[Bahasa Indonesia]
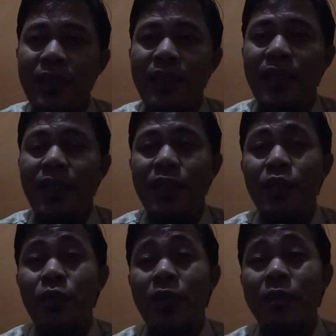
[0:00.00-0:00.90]
kehilangan
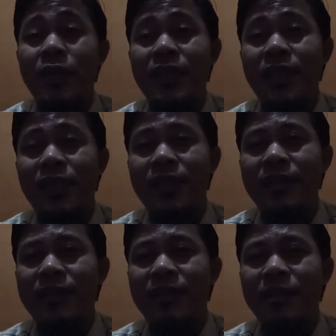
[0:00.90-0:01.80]
suaminya
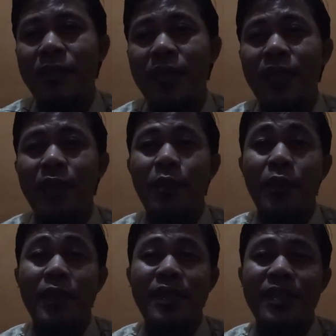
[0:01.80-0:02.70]
pada
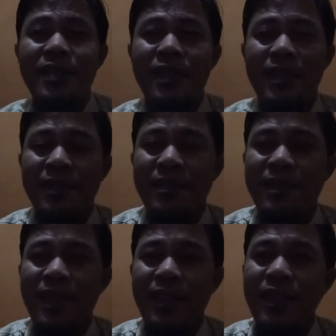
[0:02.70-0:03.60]
kepolisian.
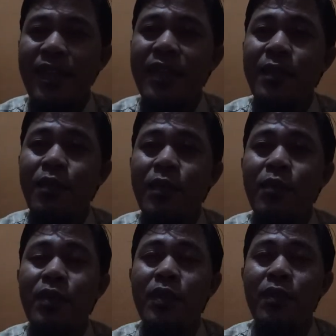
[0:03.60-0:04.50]
Datanglah ibu-ibu
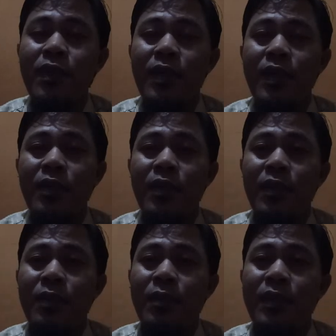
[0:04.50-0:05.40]
itu ke kantor
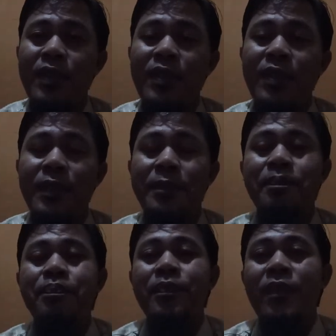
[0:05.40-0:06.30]
kepolisian.
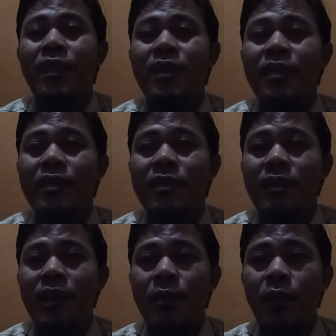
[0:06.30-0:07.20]

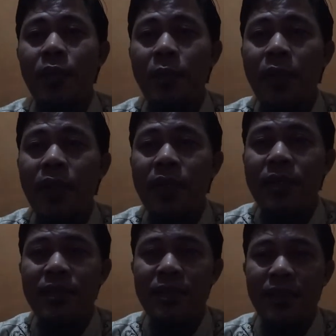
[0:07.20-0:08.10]
Lapor pak,
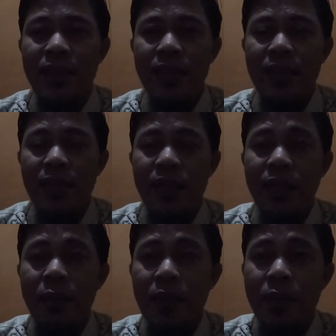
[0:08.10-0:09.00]
ya ada
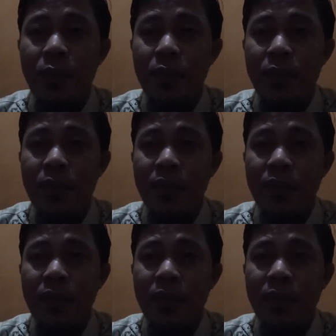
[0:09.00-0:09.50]
apa bu?